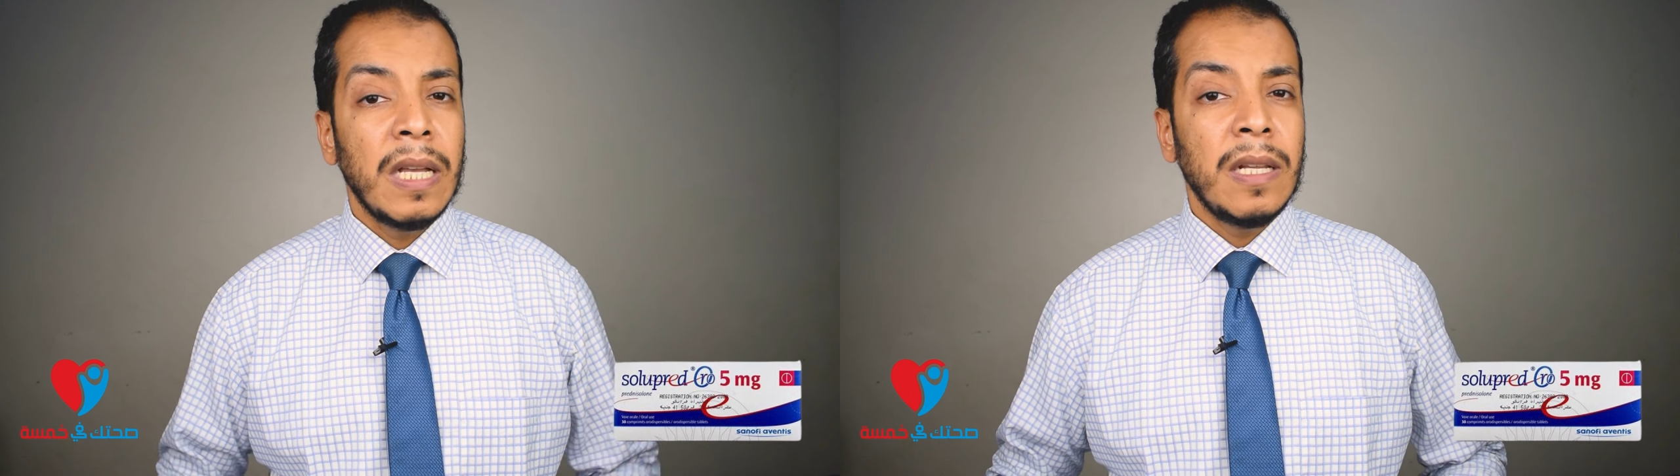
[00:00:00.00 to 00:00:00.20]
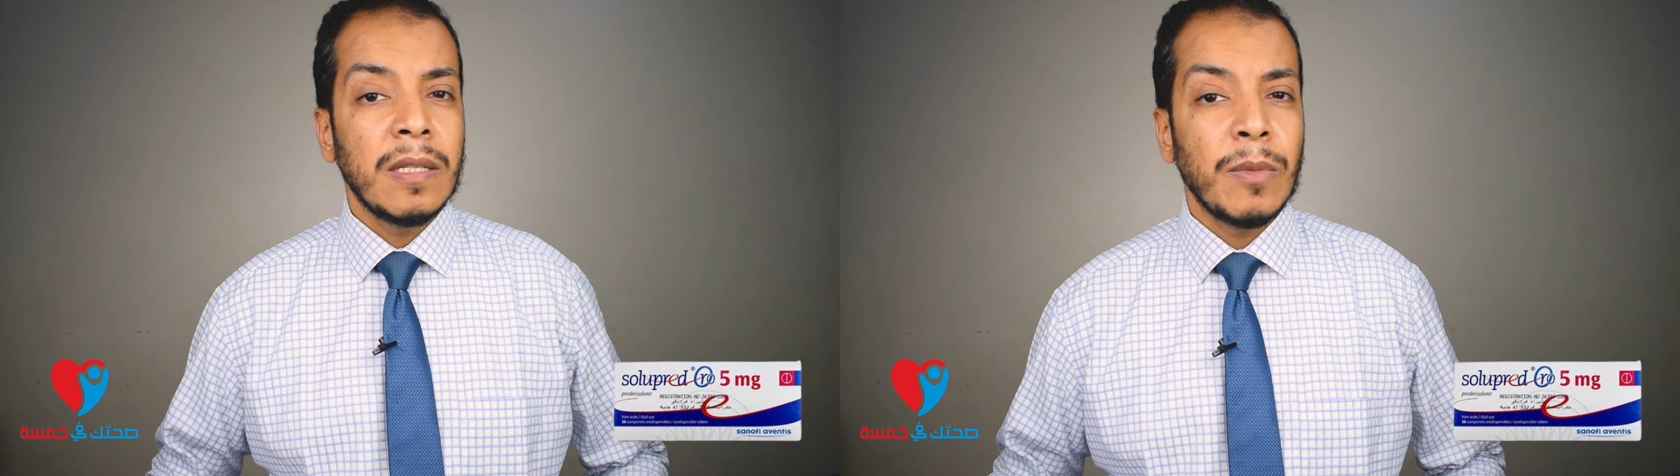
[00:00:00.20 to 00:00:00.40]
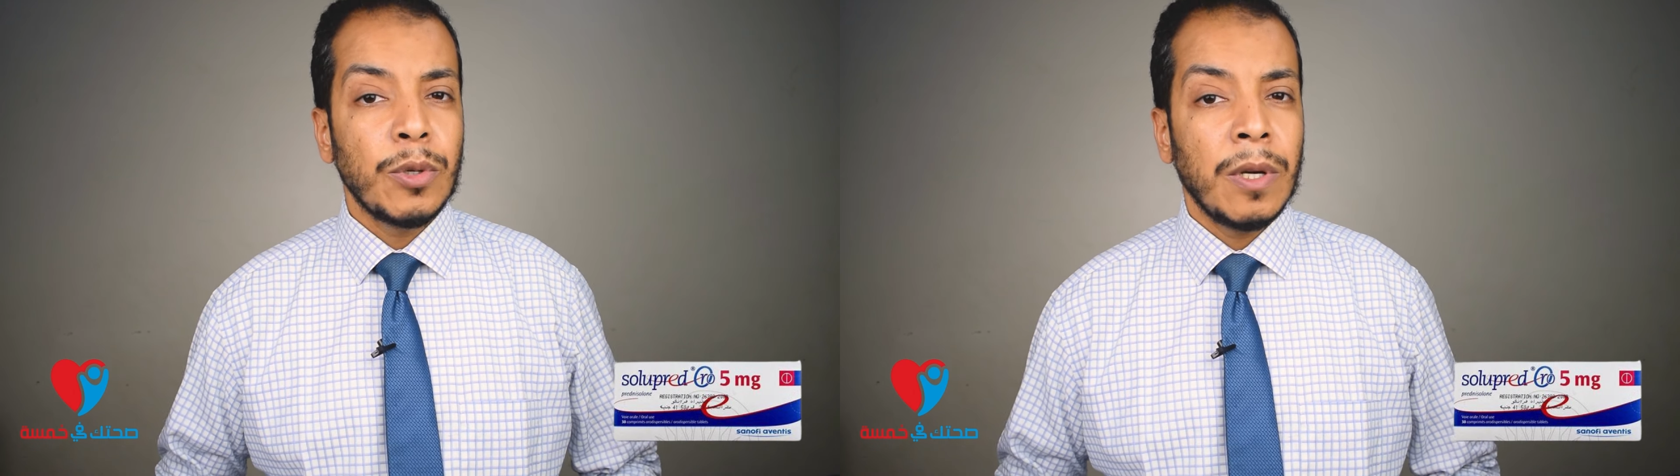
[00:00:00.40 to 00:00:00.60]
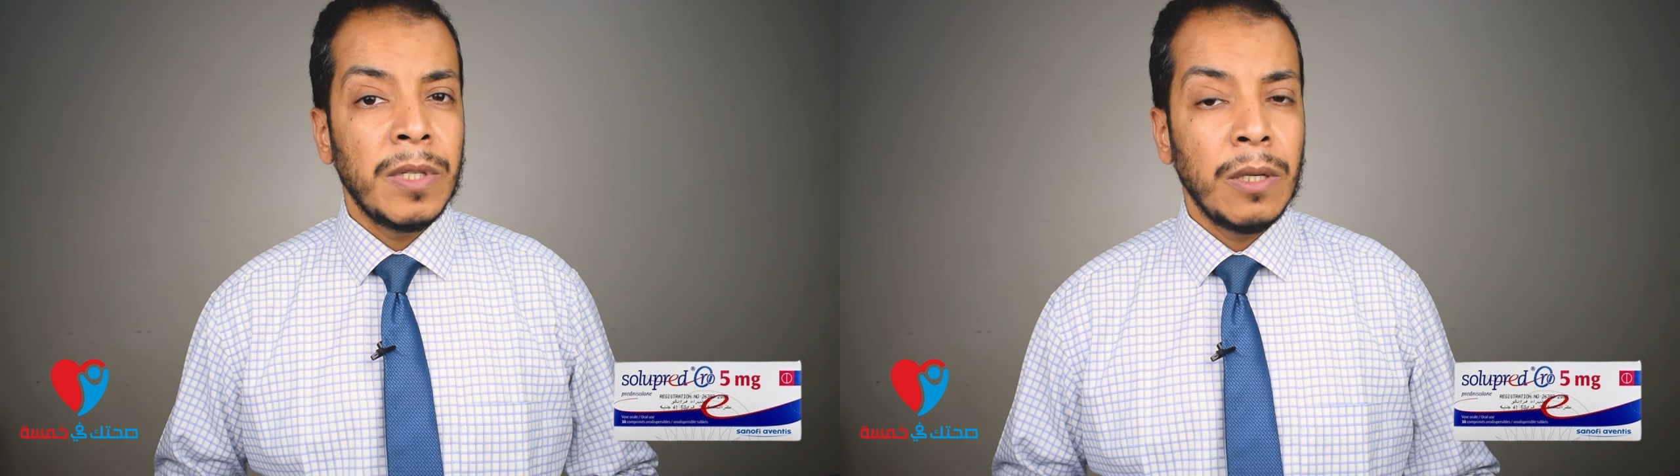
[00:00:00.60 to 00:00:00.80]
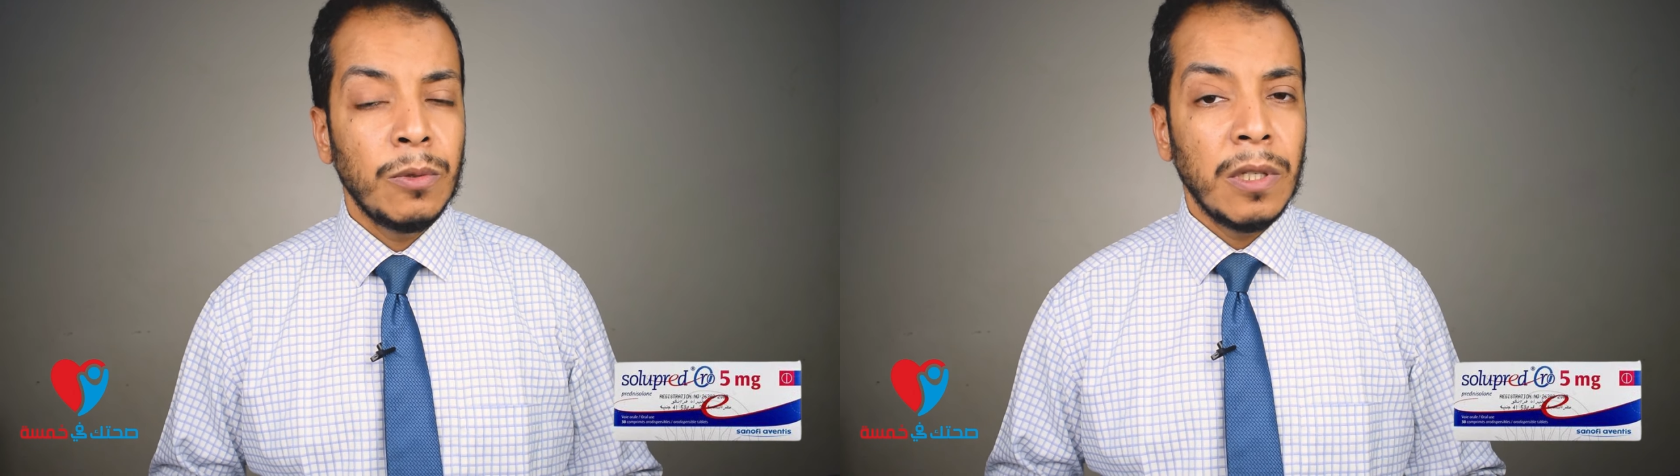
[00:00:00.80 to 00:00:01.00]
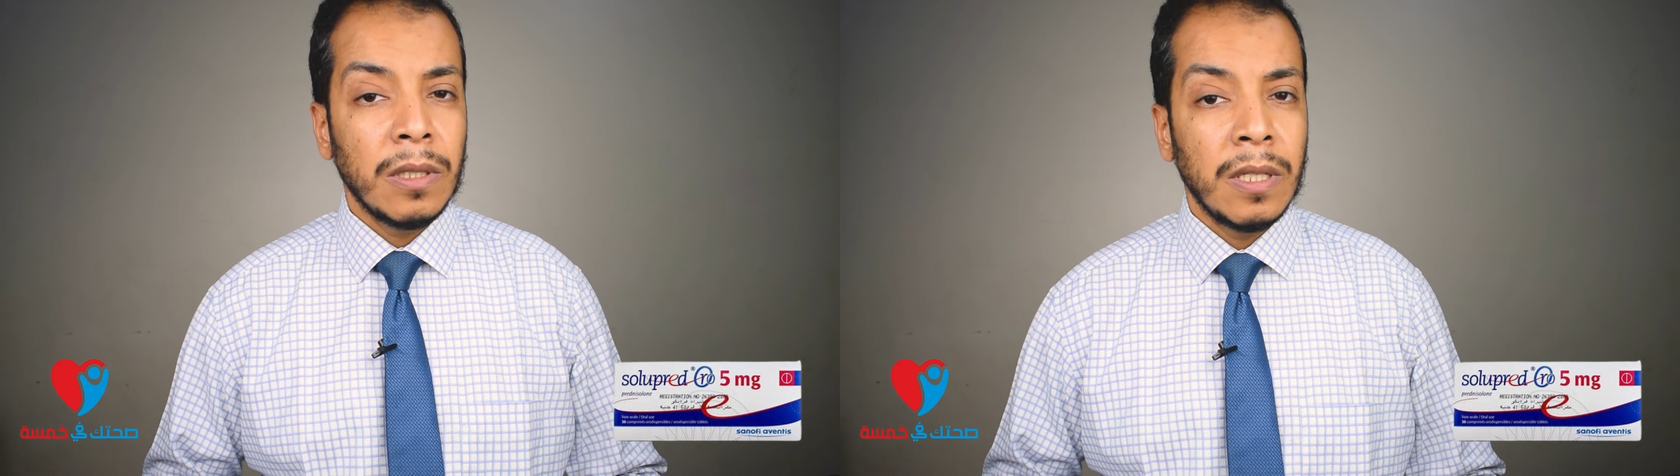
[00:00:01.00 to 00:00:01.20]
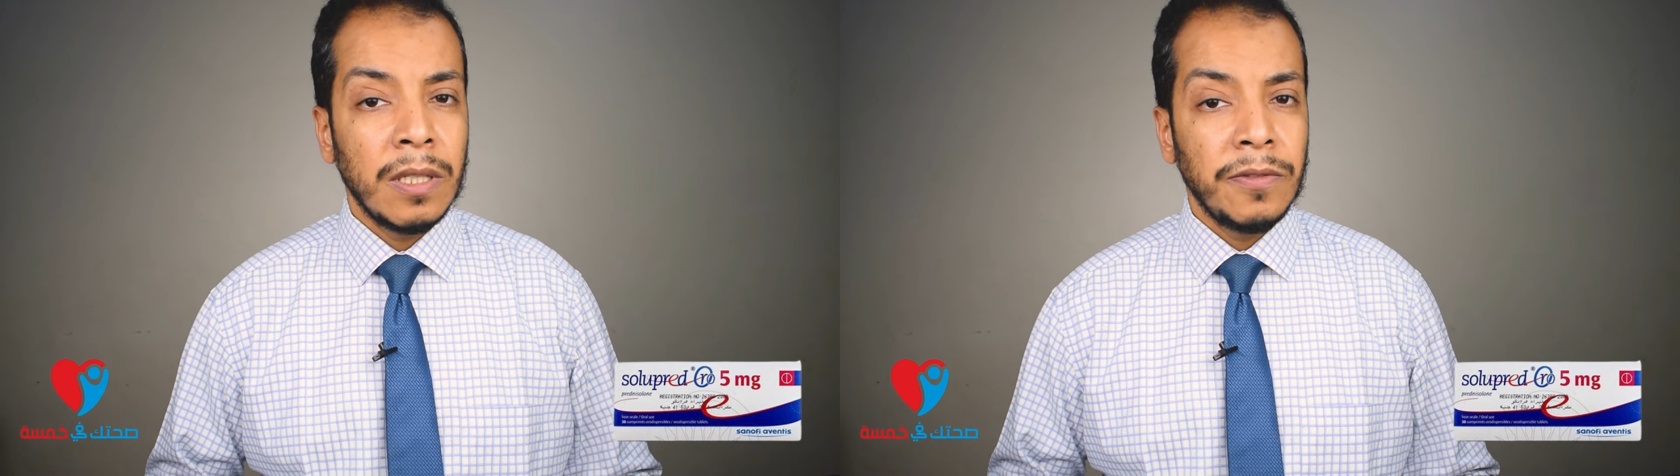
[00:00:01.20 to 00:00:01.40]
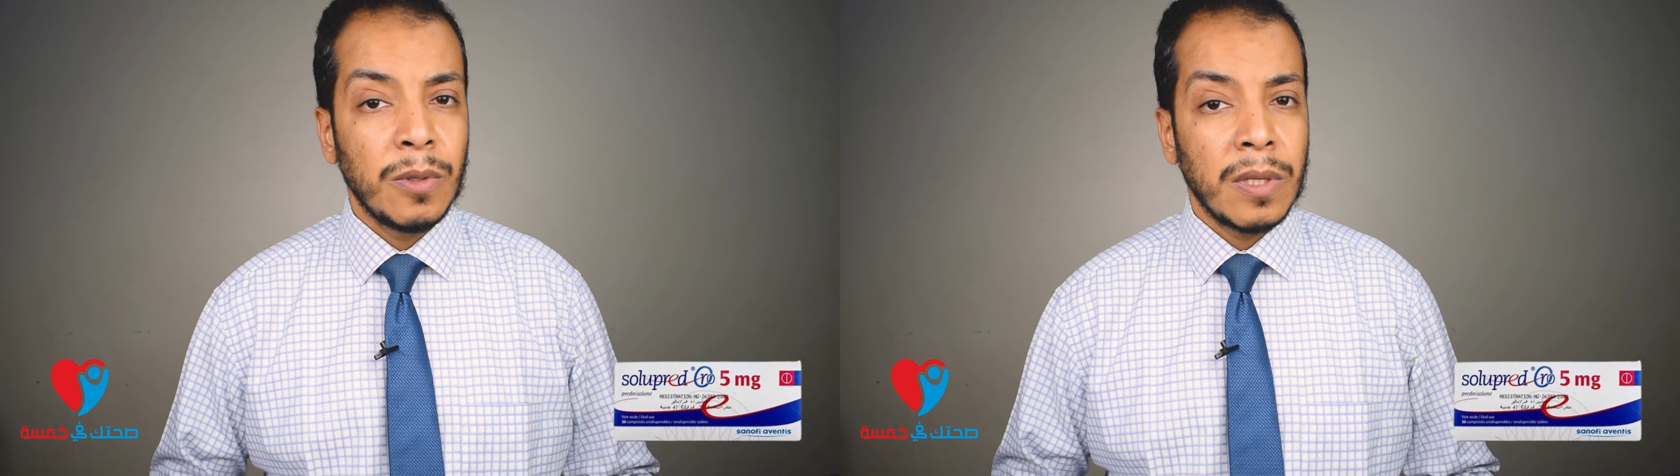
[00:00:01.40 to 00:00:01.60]
الازمه الشعبيه وضيق
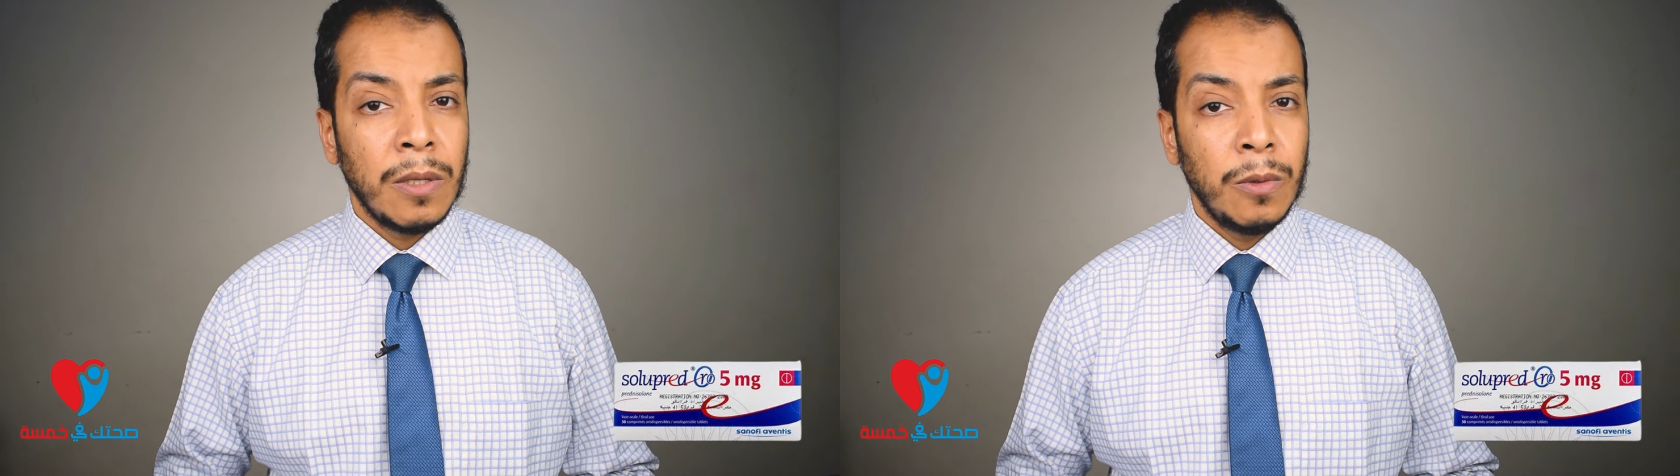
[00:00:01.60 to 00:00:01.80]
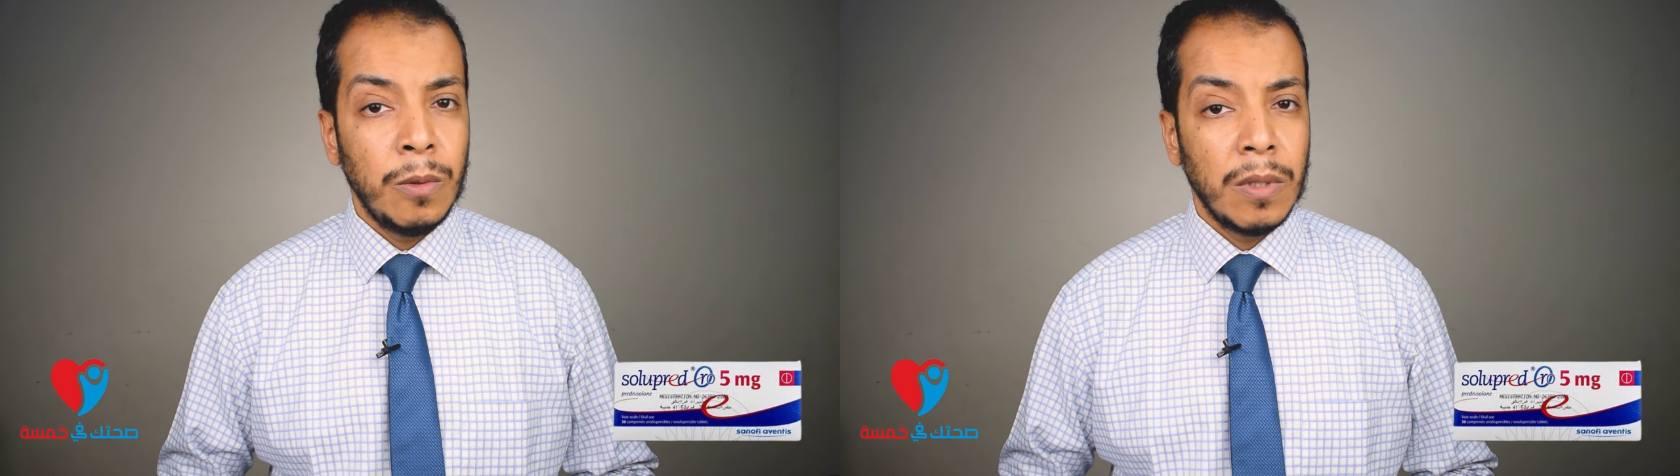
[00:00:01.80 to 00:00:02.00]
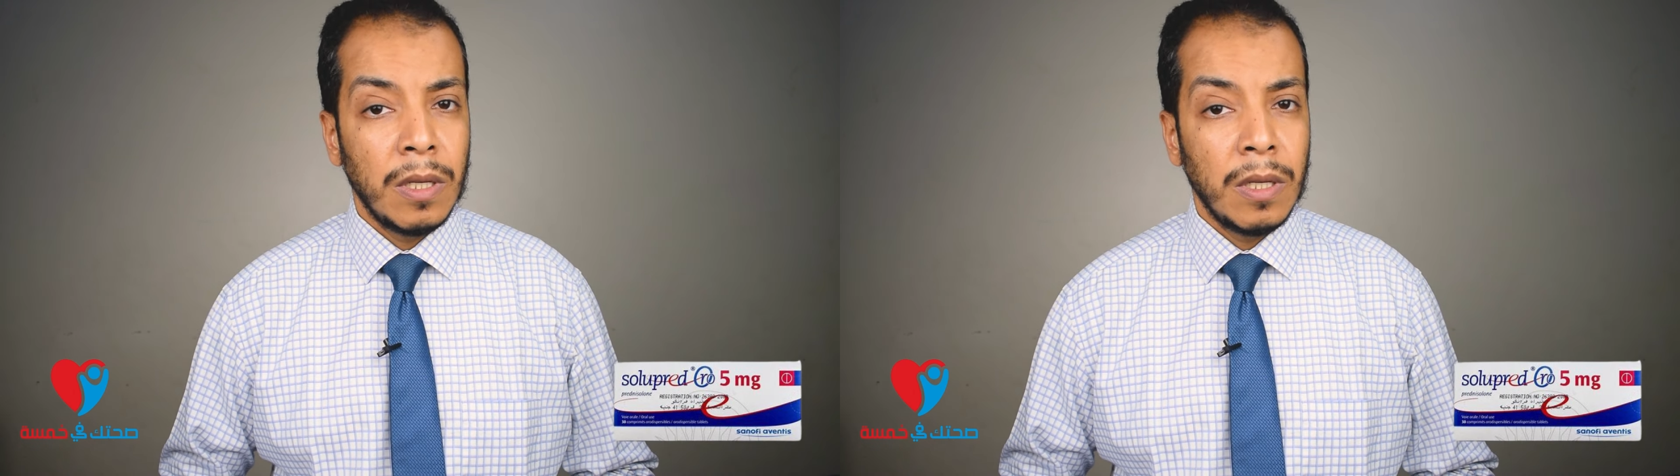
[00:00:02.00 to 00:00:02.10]
التنفس او